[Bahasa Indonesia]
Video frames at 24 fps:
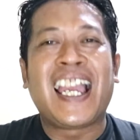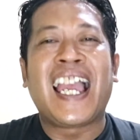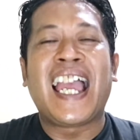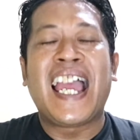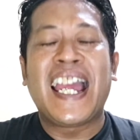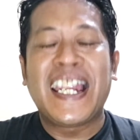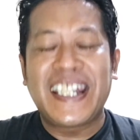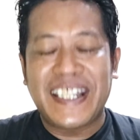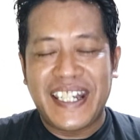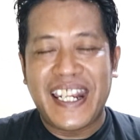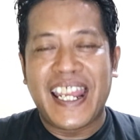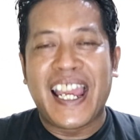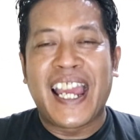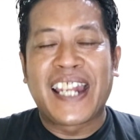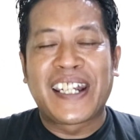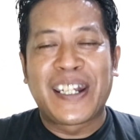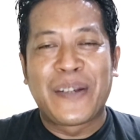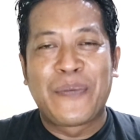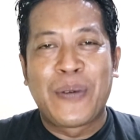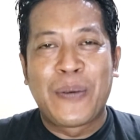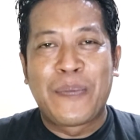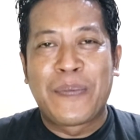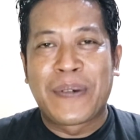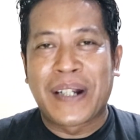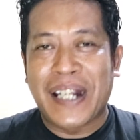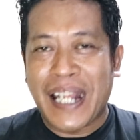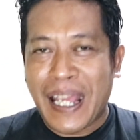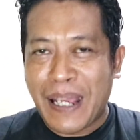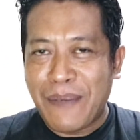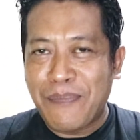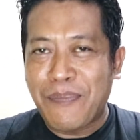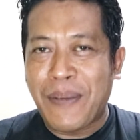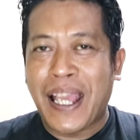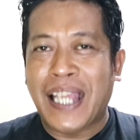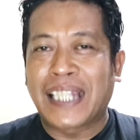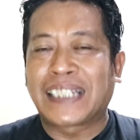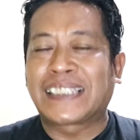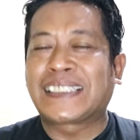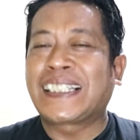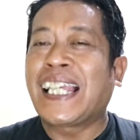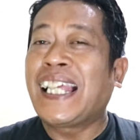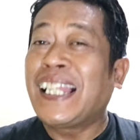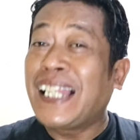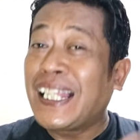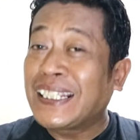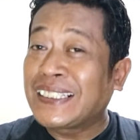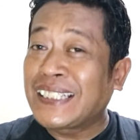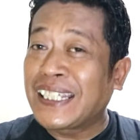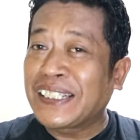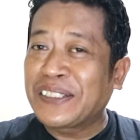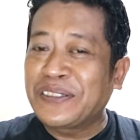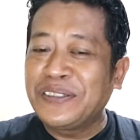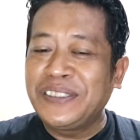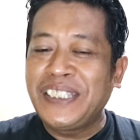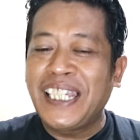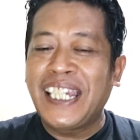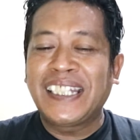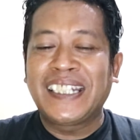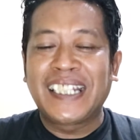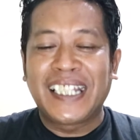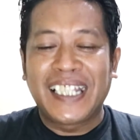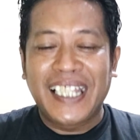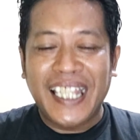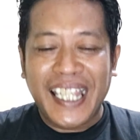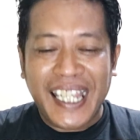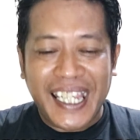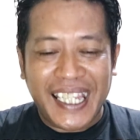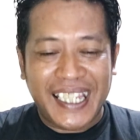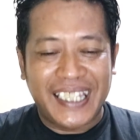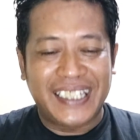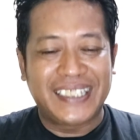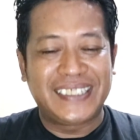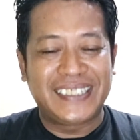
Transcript: Ada, ada beberapa. Salah satunya adalah